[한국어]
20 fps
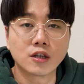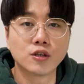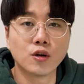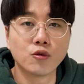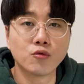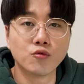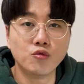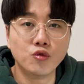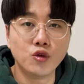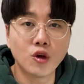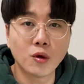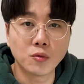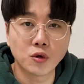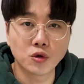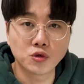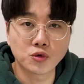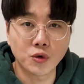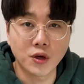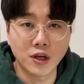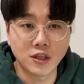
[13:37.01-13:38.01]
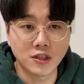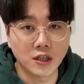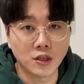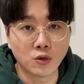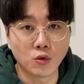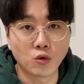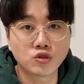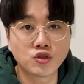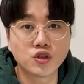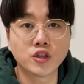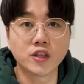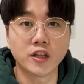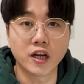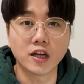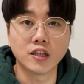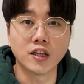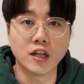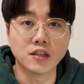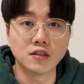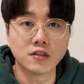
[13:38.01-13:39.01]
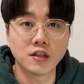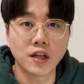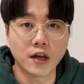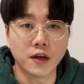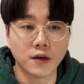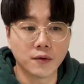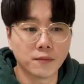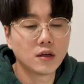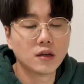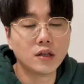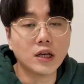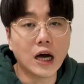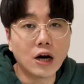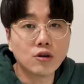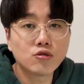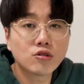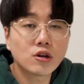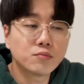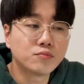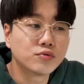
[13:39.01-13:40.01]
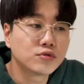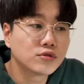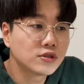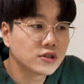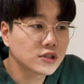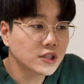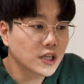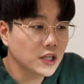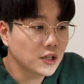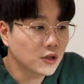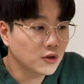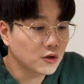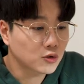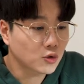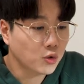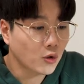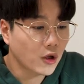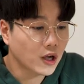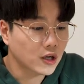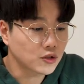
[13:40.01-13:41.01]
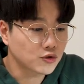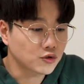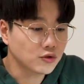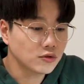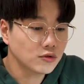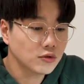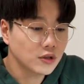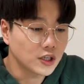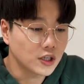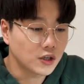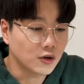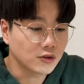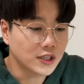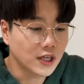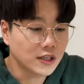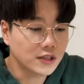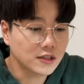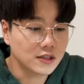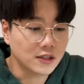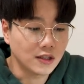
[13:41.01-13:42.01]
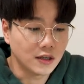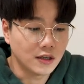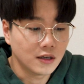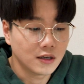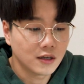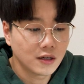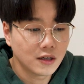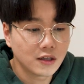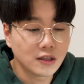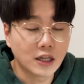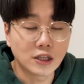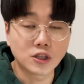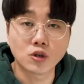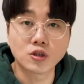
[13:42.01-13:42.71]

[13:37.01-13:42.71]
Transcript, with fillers: 그런 위험 요소에 이제 노출이 되게 되는데 이 아우라 북 스캐너를 통해 가지고 이런 책들을 네,